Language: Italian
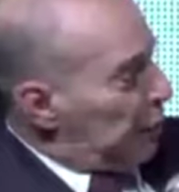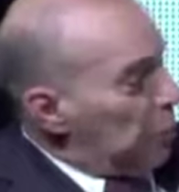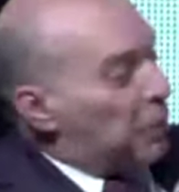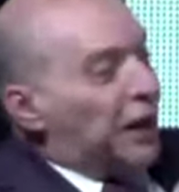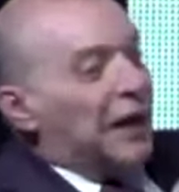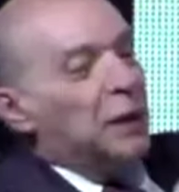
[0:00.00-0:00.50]

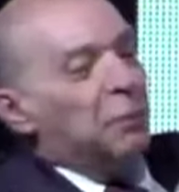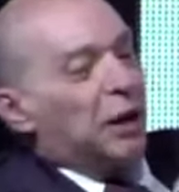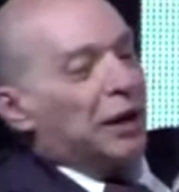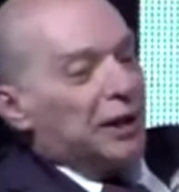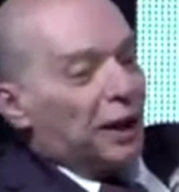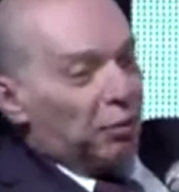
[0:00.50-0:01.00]
perché li
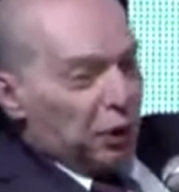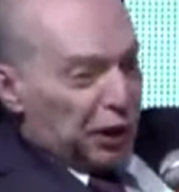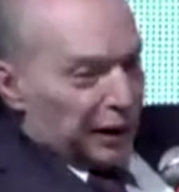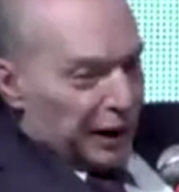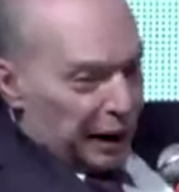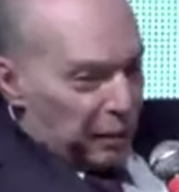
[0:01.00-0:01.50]
prendiamo in
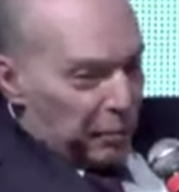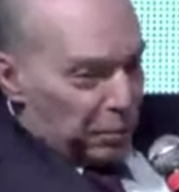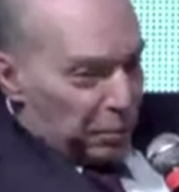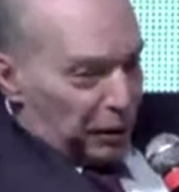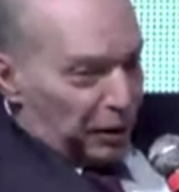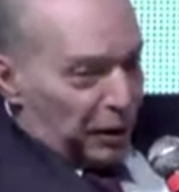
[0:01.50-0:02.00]

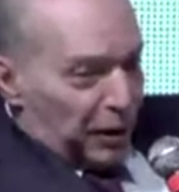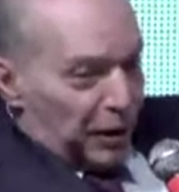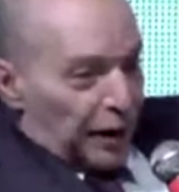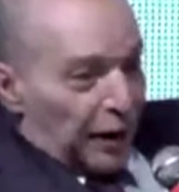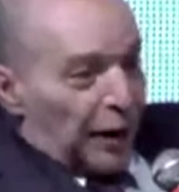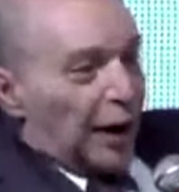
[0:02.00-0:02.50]
tempo
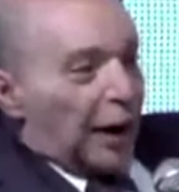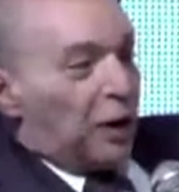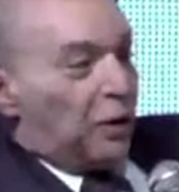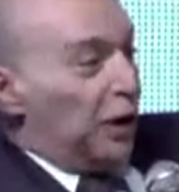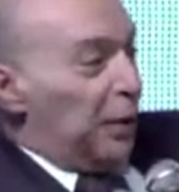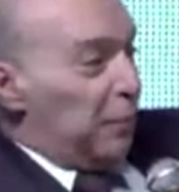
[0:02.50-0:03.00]
e
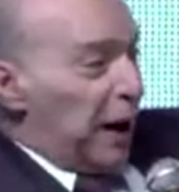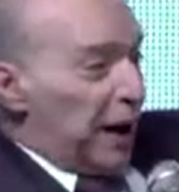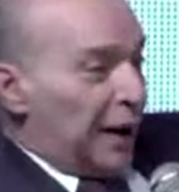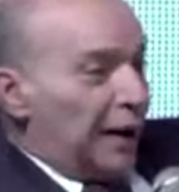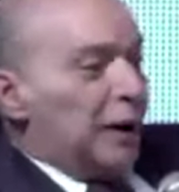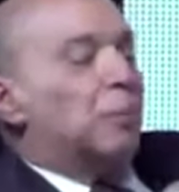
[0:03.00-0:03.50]
con le
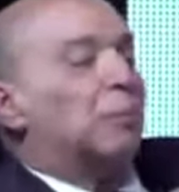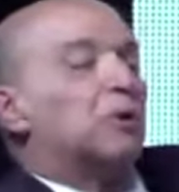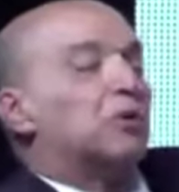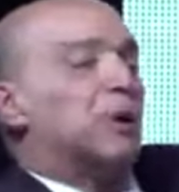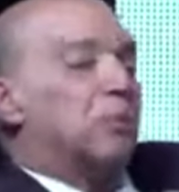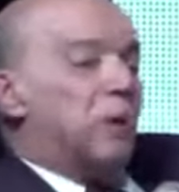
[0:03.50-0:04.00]
mani
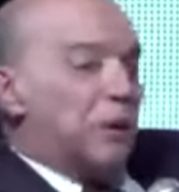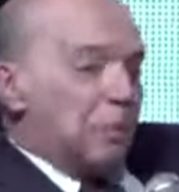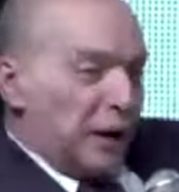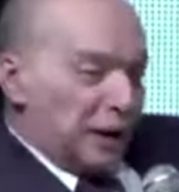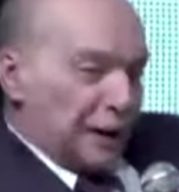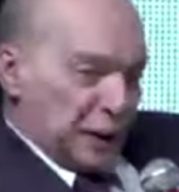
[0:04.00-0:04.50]

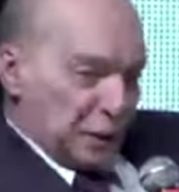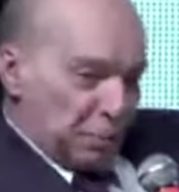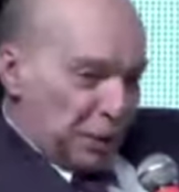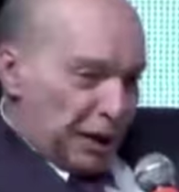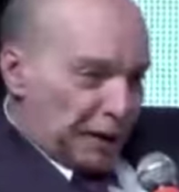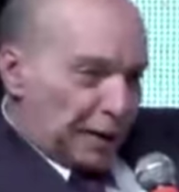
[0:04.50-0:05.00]
possibilmente
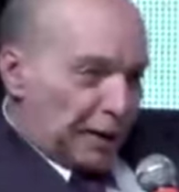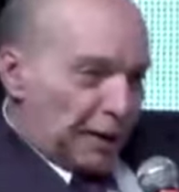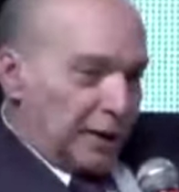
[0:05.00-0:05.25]
esperte